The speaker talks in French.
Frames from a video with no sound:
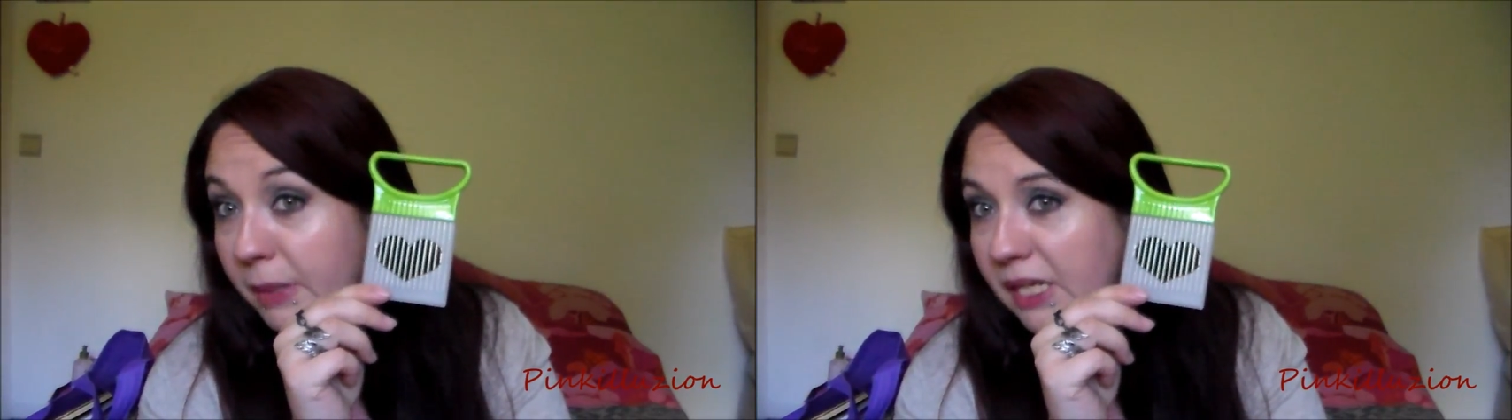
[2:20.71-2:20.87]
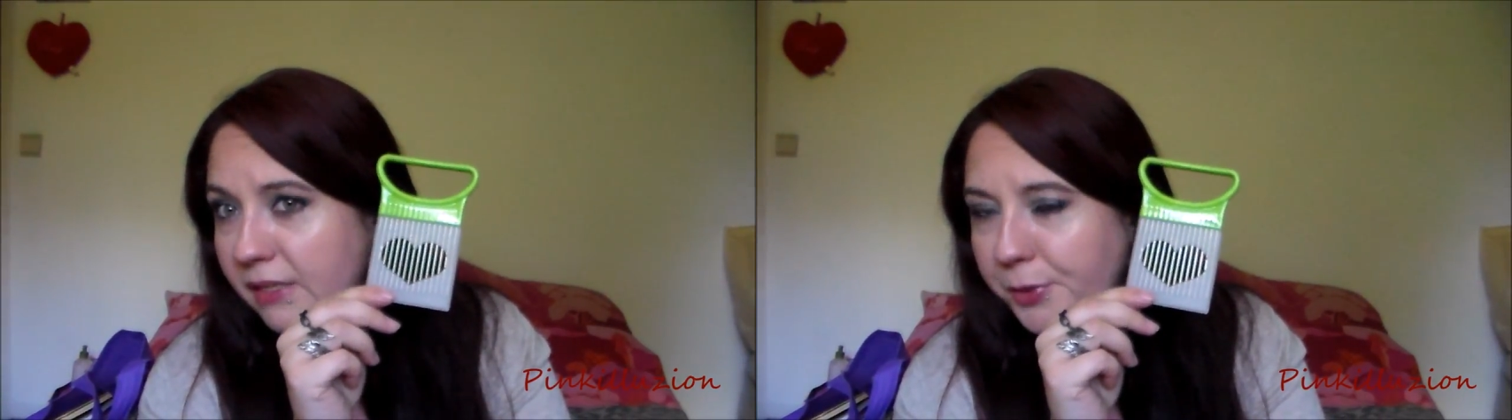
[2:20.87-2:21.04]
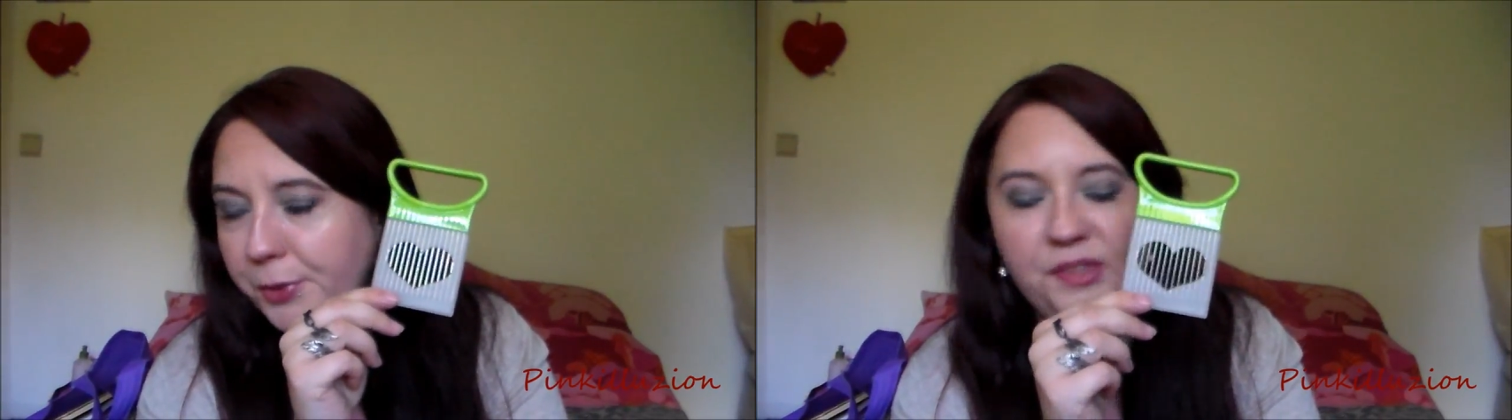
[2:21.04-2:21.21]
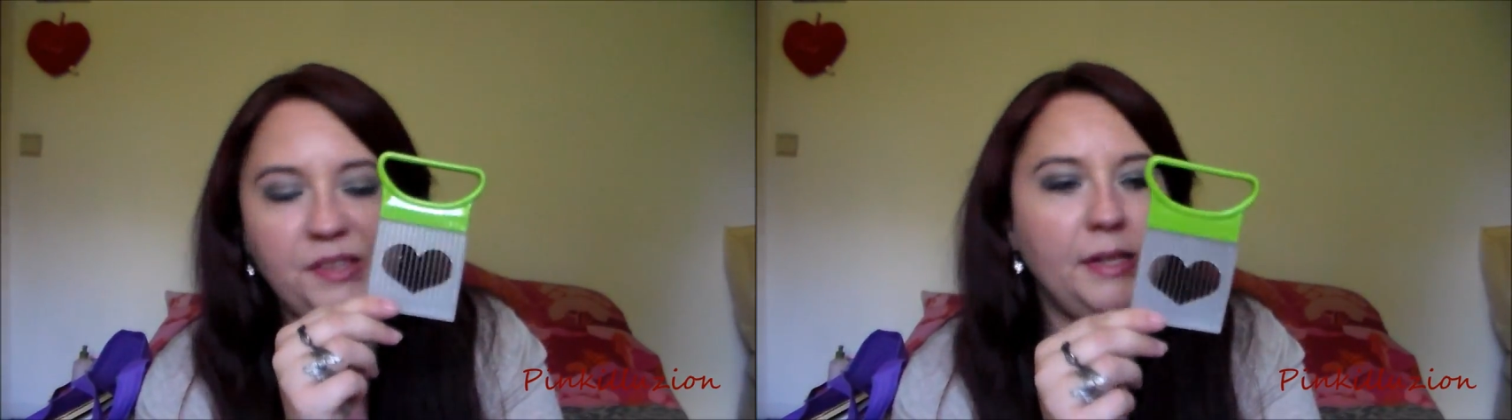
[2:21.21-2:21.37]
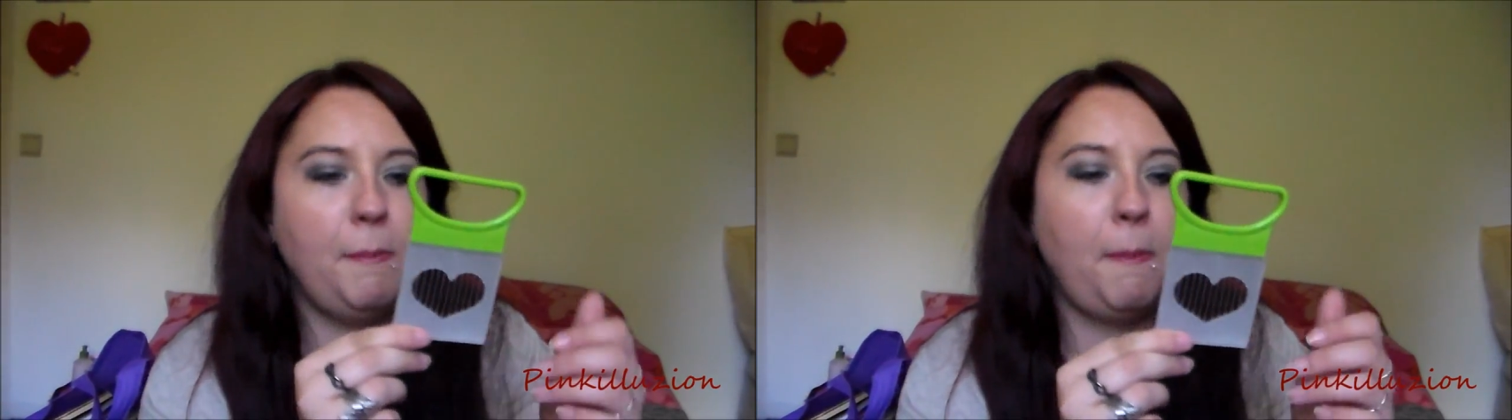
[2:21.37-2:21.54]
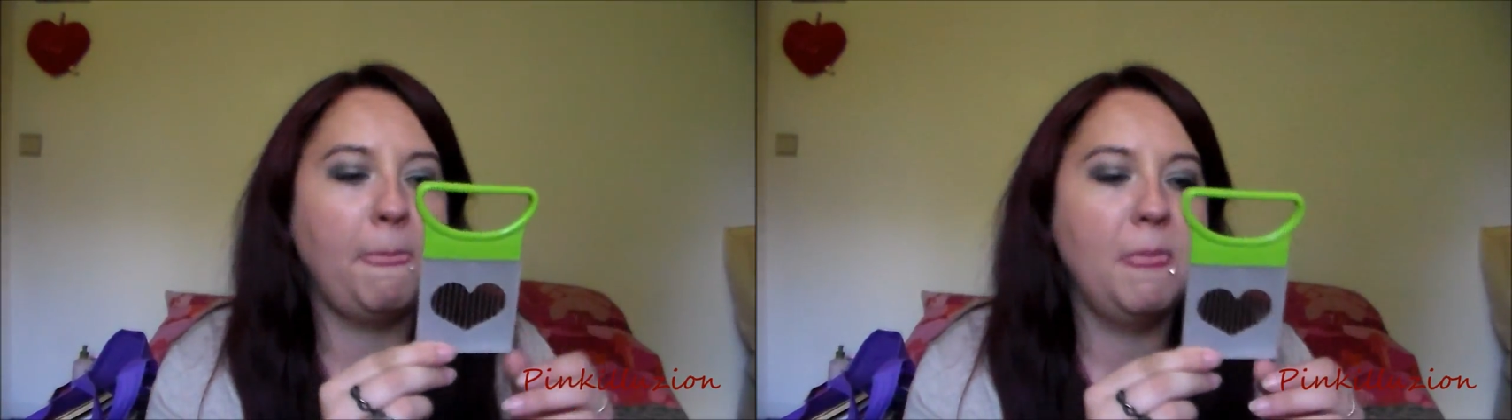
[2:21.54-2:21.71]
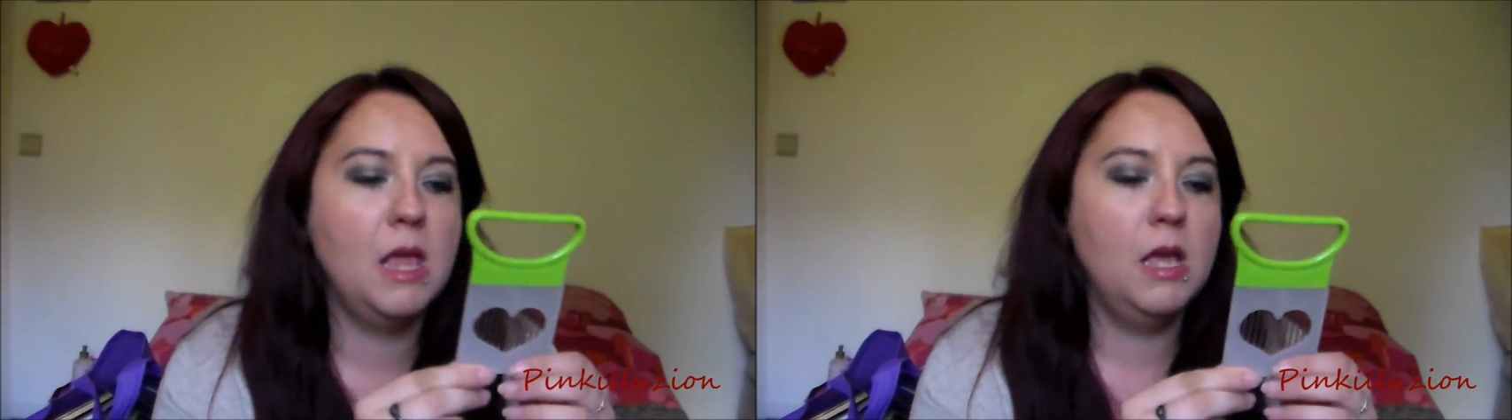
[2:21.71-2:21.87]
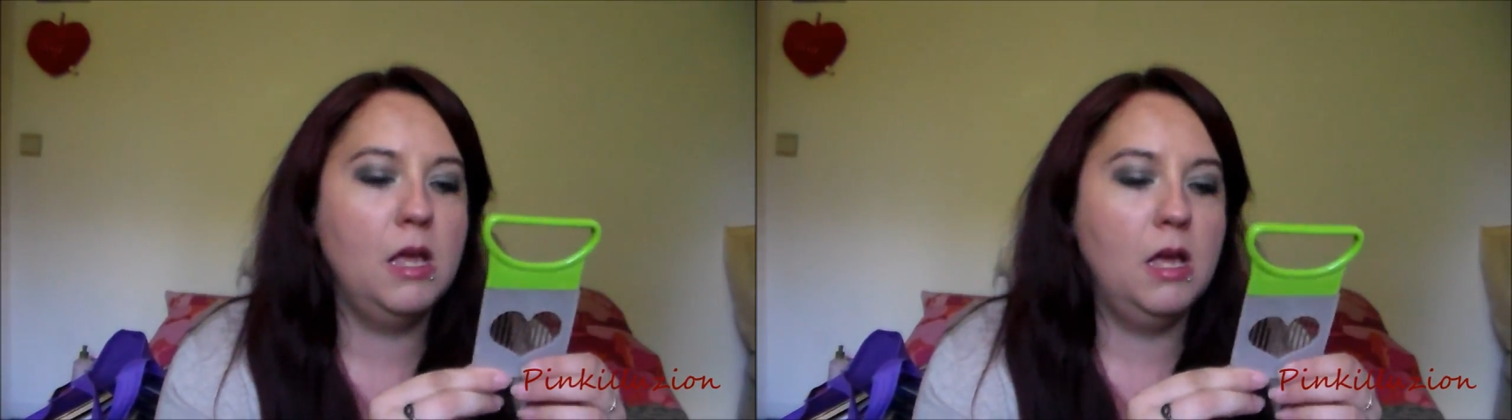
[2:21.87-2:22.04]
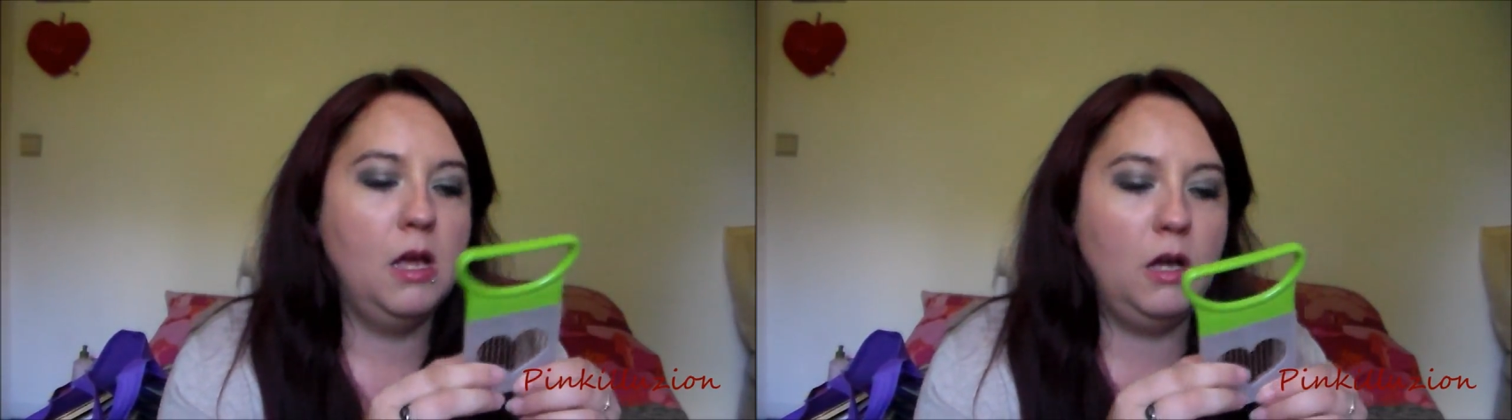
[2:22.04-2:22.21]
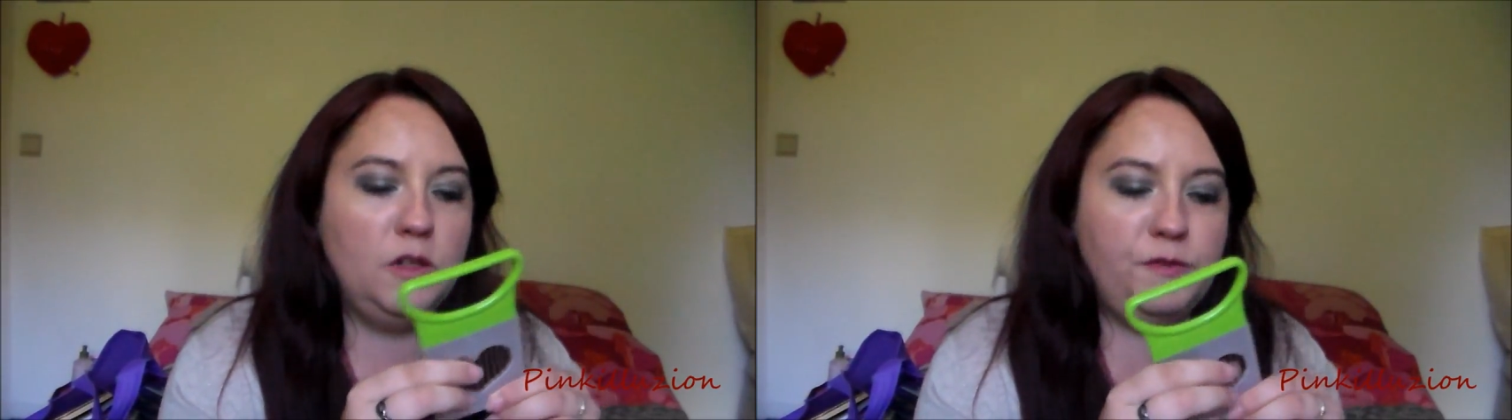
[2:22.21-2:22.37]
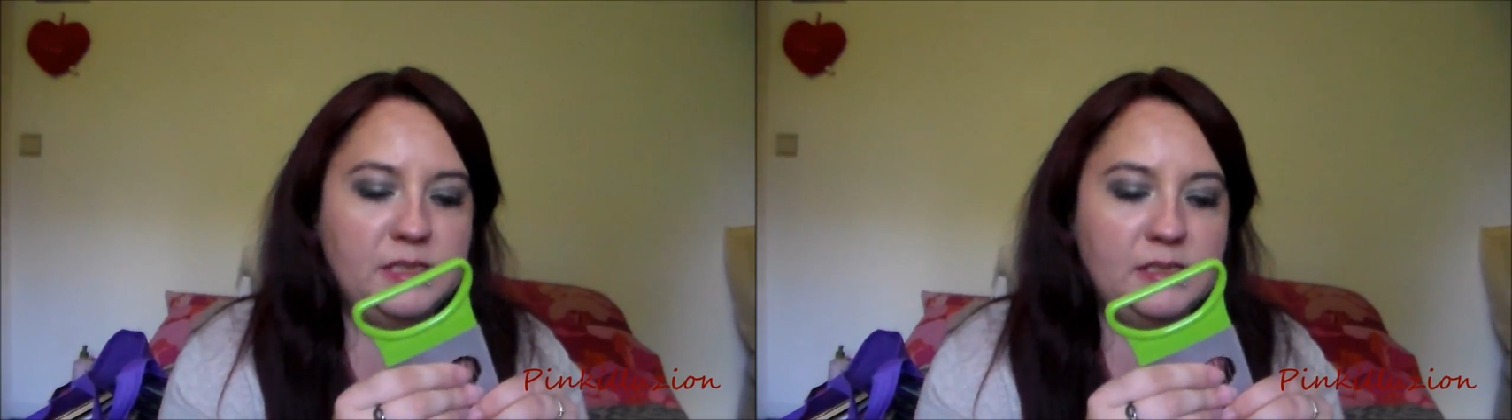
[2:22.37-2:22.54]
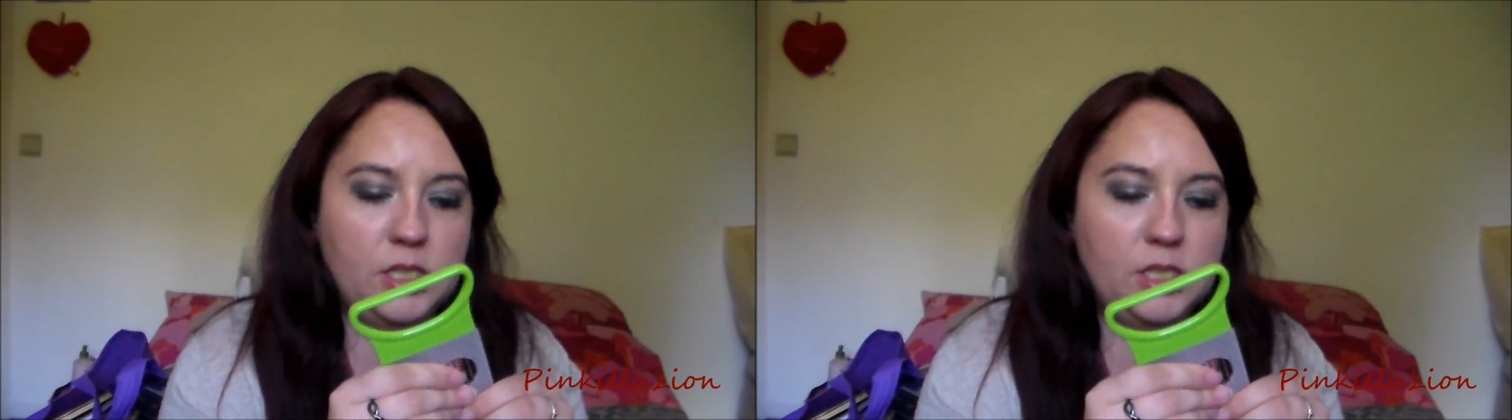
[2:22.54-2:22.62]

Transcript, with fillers: Mais qu'est-ce que c'est en fait,